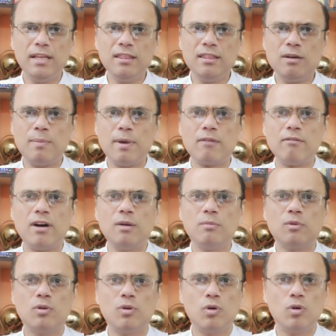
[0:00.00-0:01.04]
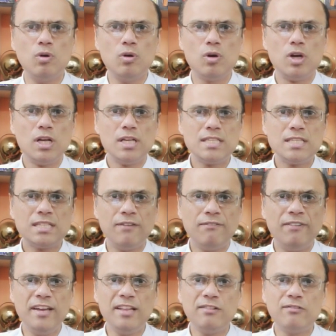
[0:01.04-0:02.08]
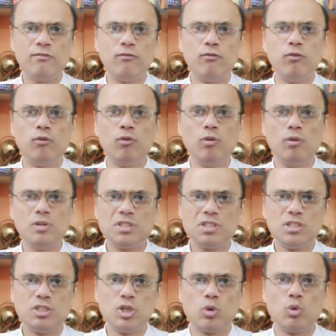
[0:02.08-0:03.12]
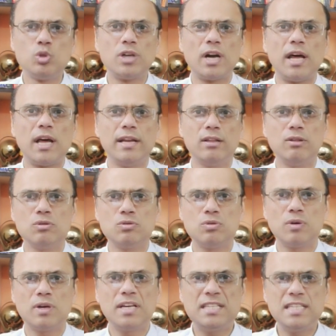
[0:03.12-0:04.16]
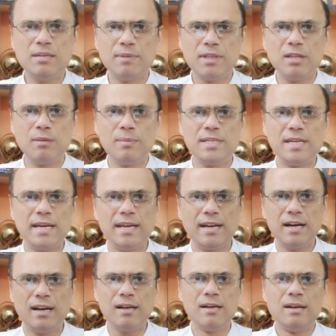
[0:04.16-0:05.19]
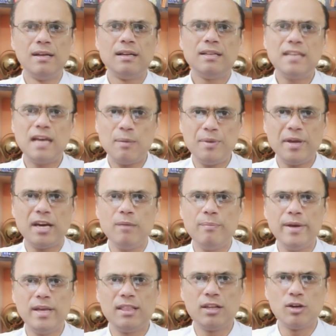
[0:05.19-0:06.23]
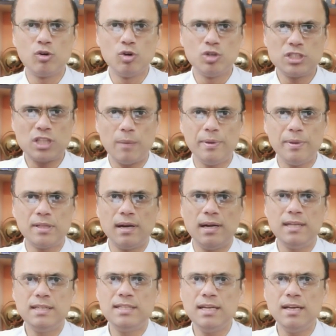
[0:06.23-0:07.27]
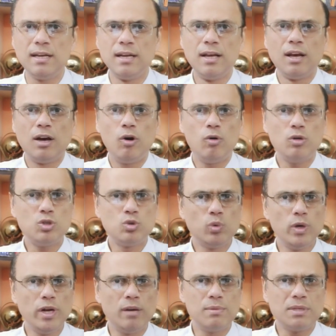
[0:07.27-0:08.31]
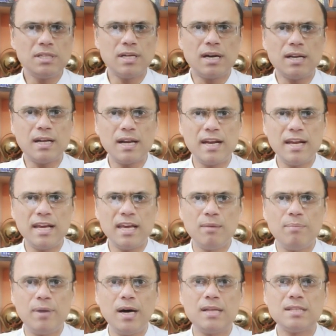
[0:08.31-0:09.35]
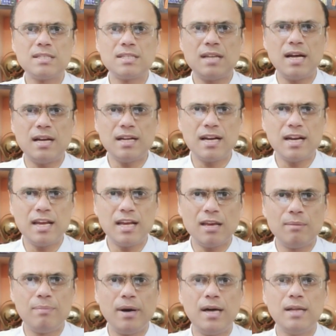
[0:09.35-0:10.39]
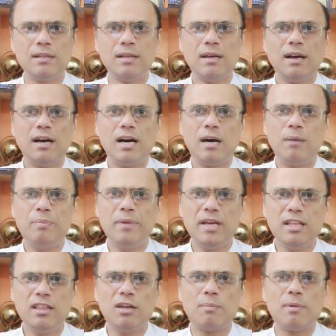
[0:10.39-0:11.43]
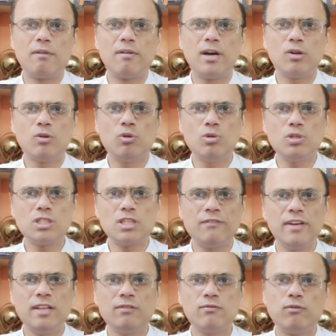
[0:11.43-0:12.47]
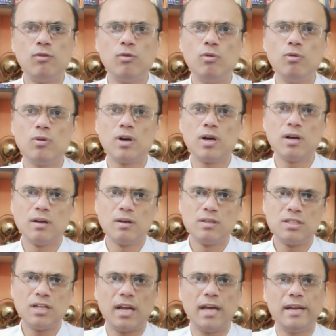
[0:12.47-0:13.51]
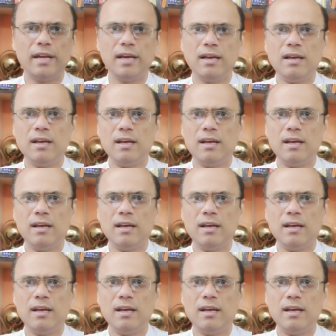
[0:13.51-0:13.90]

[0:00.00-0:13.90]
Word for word: इंद्र भगवान को सफ़ेद फूल जरूर चढ़ाने हैं दोस्तों किसी मंदिर में जाइएगा या अपने घर में इंद्र को स्थापित कर लीजिए और सूर्य नमस्कार करने के बाद स्नान करने के बाद आपने इंद्र भगवान को सफ़ेद फूल चढ़ाने हैं